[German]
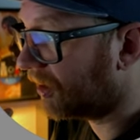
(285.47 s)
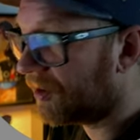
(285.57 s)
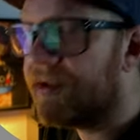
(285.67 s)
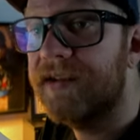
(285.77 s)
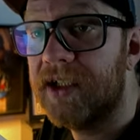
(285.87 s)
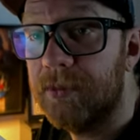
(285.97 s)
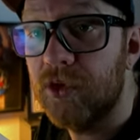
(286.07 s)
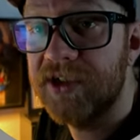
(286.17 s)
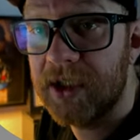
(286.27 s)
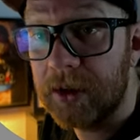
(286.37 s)
kannst du das
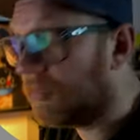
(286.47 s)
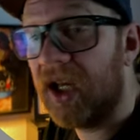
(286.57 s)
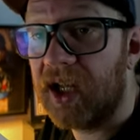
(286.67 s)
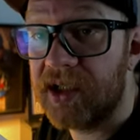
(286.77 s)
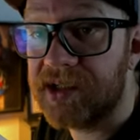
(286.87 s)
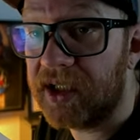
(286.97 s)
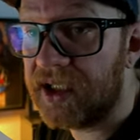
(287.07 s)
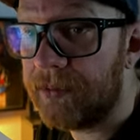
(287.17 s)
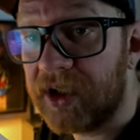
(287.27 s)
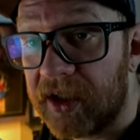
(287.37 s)
Angebot senden. Er kann es
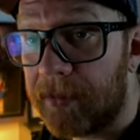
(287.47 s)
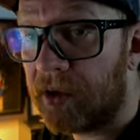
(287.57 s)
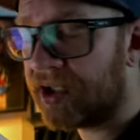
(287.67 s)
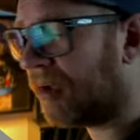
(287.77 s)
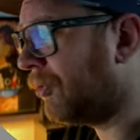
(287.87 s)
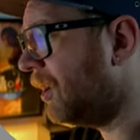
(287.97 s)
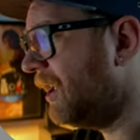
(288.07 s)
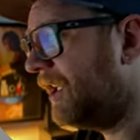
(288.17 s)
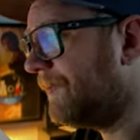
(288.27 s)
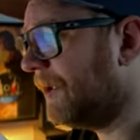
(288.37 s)
annehmen, kann aber auch sagen, boah,
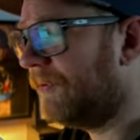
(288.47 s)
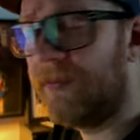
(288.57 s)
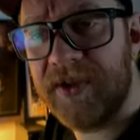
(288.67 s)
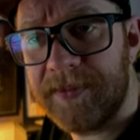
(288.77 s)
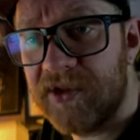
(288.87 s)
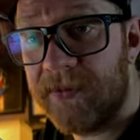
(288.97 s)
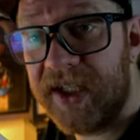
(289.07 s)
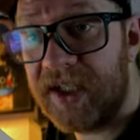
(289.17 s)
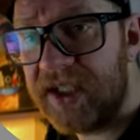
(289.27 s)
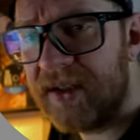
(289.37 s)
nee, 2,5 ist mir zu
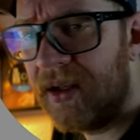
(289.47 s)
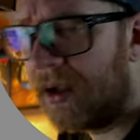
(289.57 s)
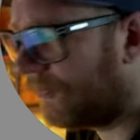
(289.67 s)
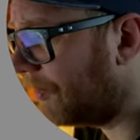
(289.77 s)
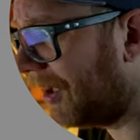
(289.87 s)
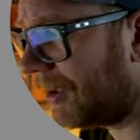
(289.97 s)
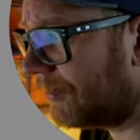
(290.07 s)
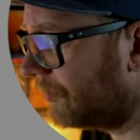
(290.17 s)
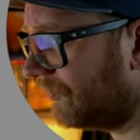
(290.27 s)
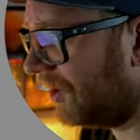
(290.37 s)
wenig die
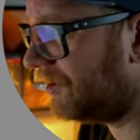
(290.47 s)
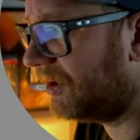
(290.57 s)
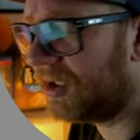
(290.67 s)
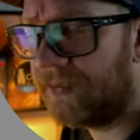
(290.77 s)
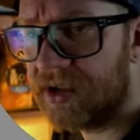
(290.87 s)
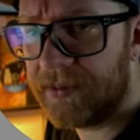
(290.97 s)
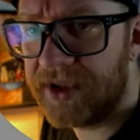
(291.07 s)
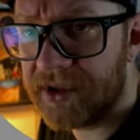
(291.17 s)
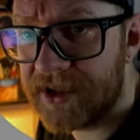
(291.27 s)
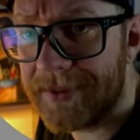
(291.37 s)
machen, weiß ich nicht, treffen uns am
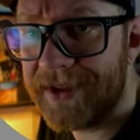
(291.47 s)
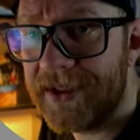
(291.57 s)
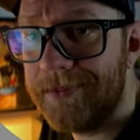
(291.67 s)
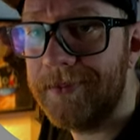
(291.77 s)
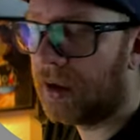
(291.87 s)
der Mitte, 2,7